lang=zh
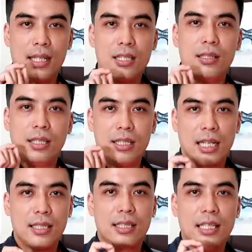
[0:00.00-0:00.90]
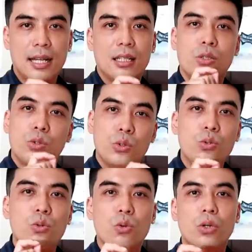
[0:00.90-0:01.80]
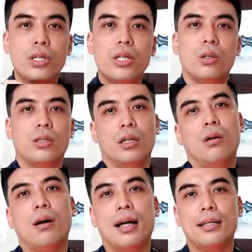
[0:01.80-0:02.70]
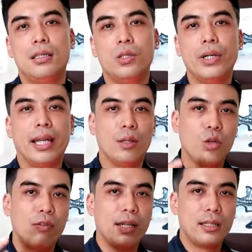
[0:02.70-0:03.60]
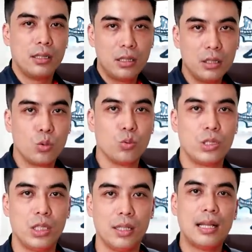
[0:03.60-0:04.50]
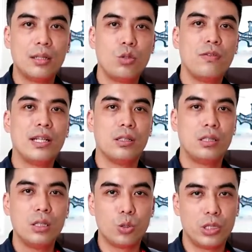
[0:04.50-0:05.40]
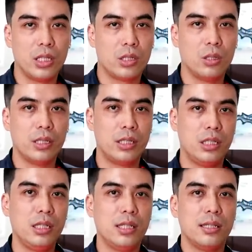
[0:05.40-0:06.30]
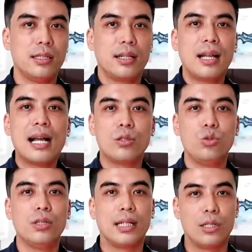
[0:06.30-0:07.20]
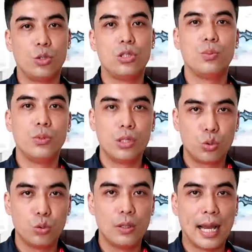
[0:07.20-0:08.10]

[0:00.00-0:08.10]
但是你假设加了，如果有的话，这会给对方一个自主性。当对方有自主性的时候呢，心里的那个抗拒的感觉就不会出